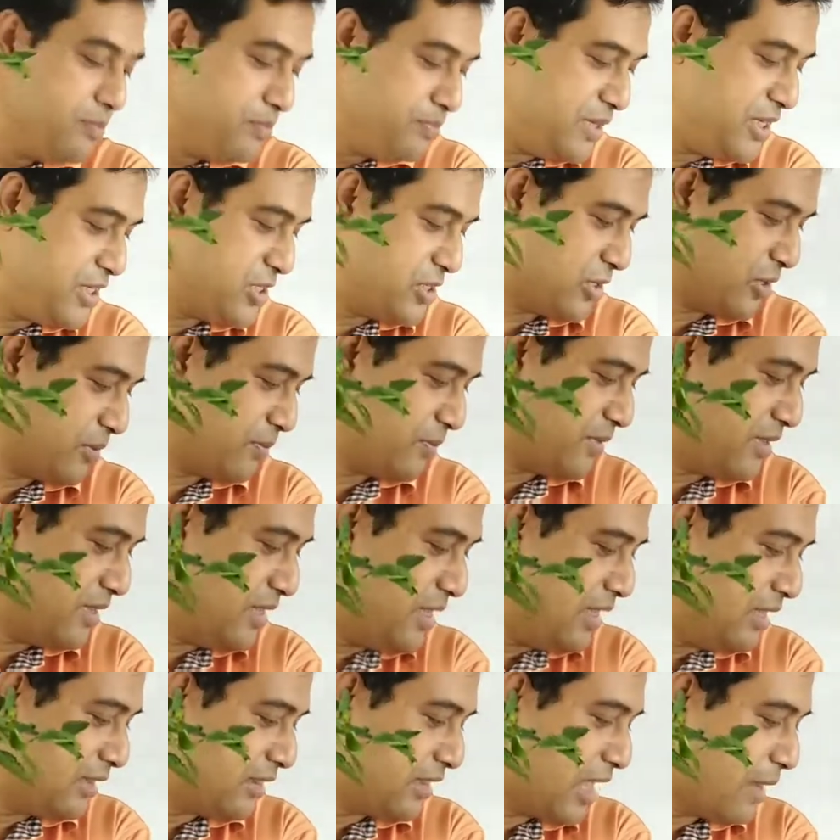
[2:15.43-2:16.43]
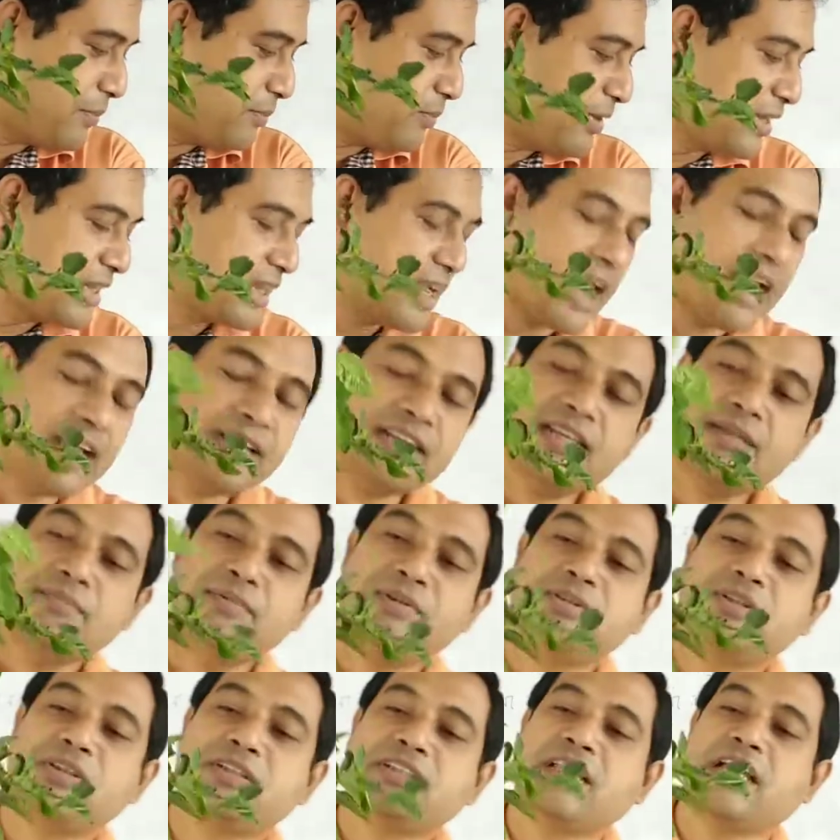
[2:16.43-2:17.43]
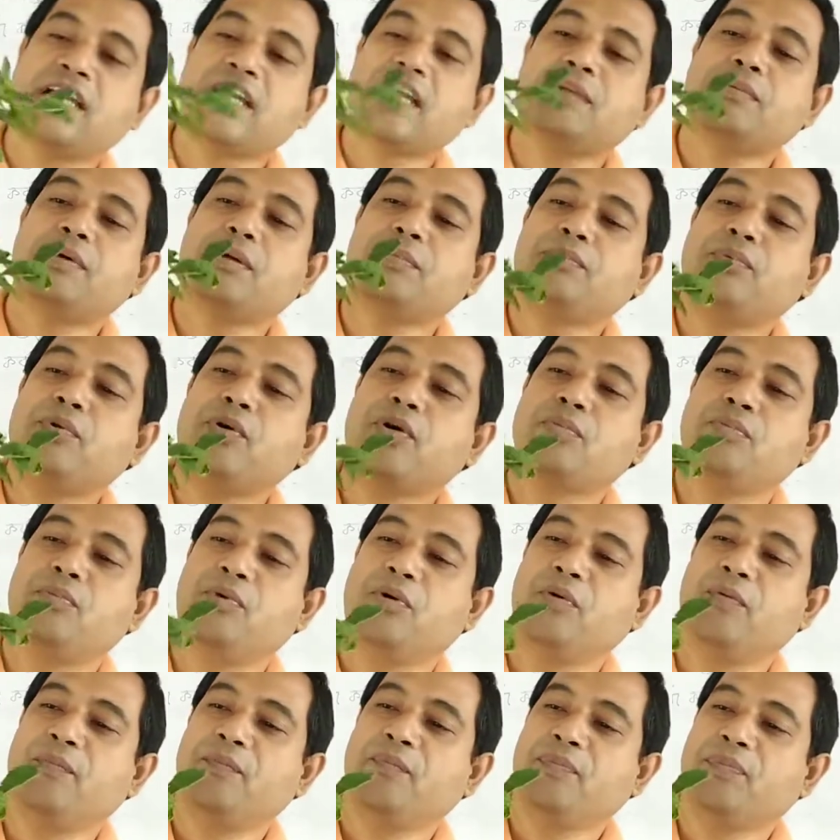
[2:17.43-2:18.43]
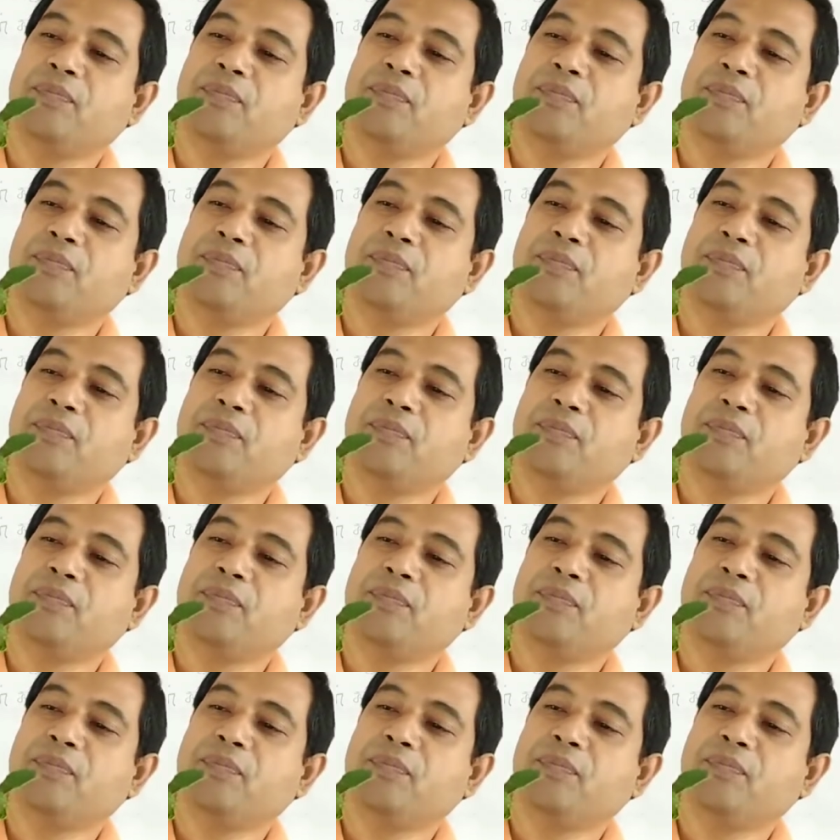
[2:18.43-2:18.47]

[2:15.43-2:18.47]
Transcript: বিটক তারপরে কাণ্ডের ভিতরে থাকে আবার পর্ব